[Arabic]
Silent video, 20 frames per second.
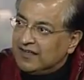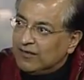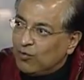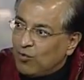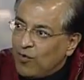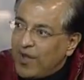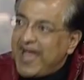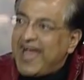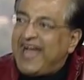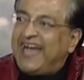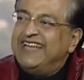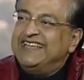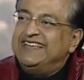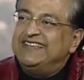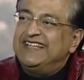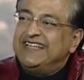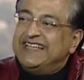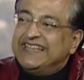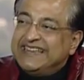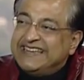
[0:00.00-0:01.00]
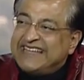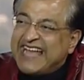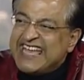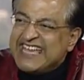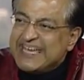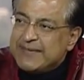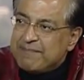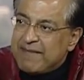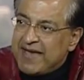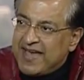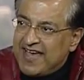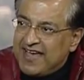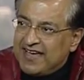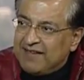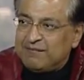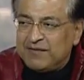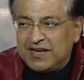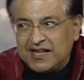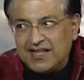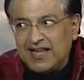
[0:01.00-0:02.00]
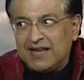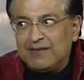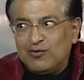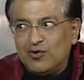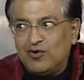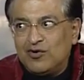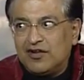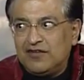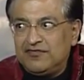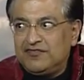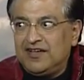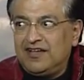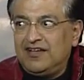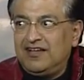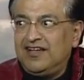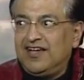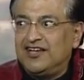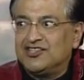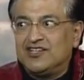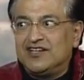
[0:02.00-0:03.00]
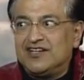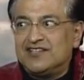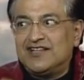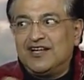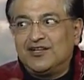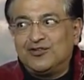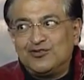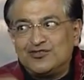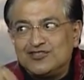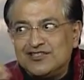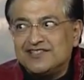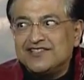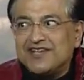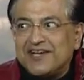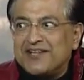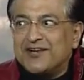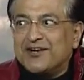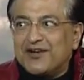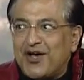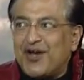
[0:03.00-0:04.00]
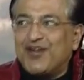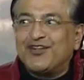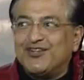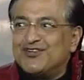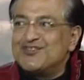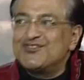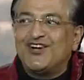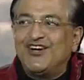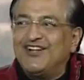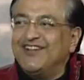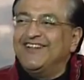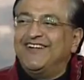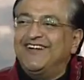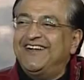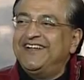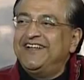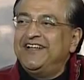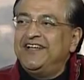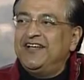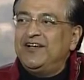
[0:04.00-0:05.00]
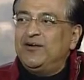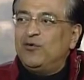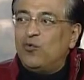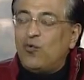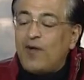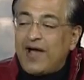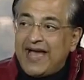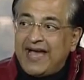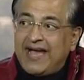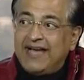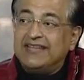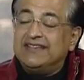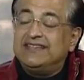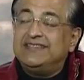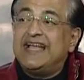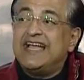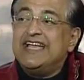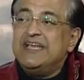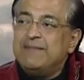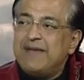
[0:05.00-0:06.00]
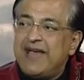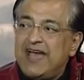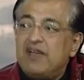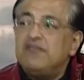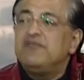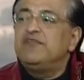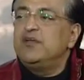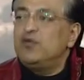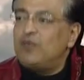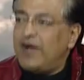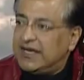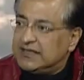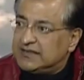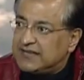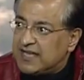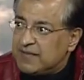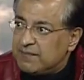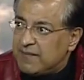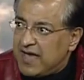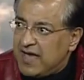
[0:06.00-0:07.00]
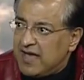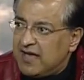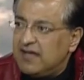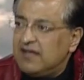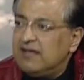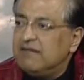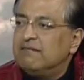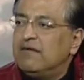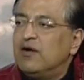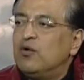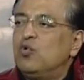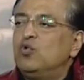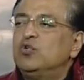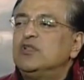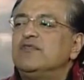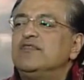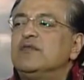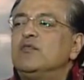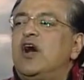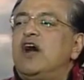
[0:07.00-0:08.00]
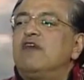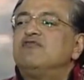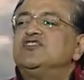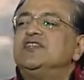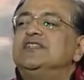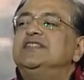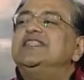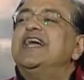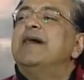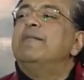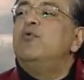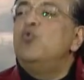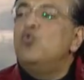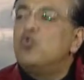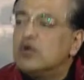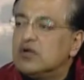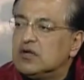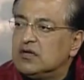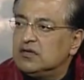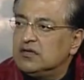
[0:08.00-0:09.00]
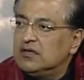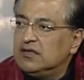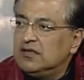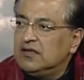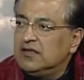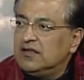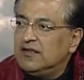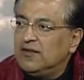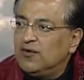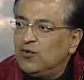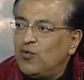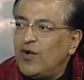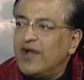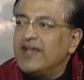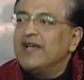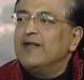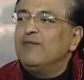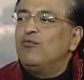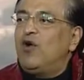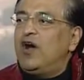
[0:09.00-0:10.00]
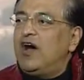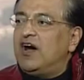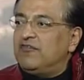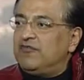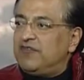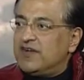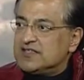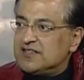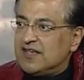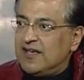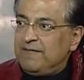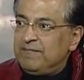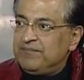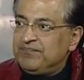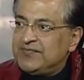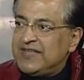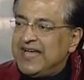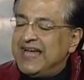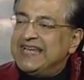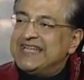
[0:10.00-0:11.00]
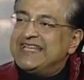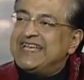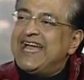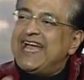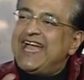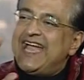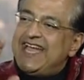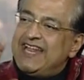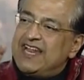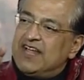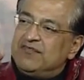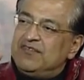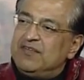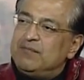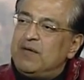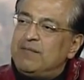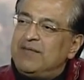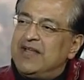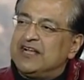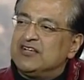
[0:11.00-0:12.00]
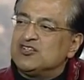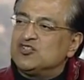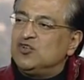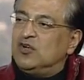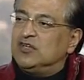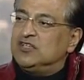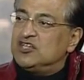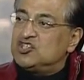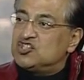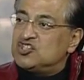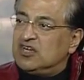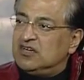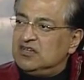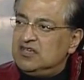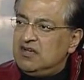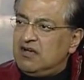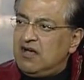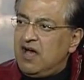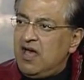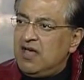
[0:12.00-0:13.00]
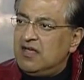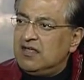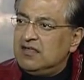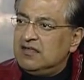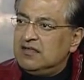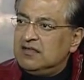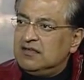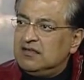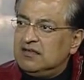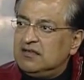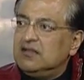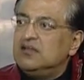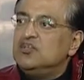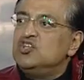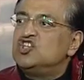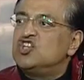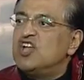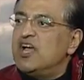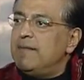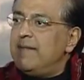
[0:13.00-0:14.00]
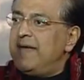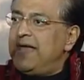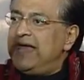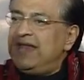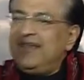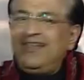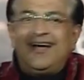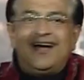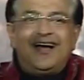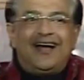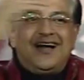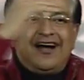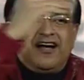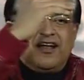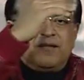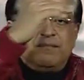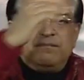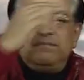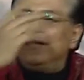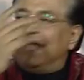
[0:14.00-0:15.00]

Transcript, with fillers: واحد تيماء بنتكلم جغرافيا عشان الناس اللي هتخش تذاكر النهارده ان شاء الله واحد تيماء فين واحد تيماء موجوده في محافظه تبوك وهي المحافظه الكائنه في المملكه السعوديه الشقيقه شمال غرب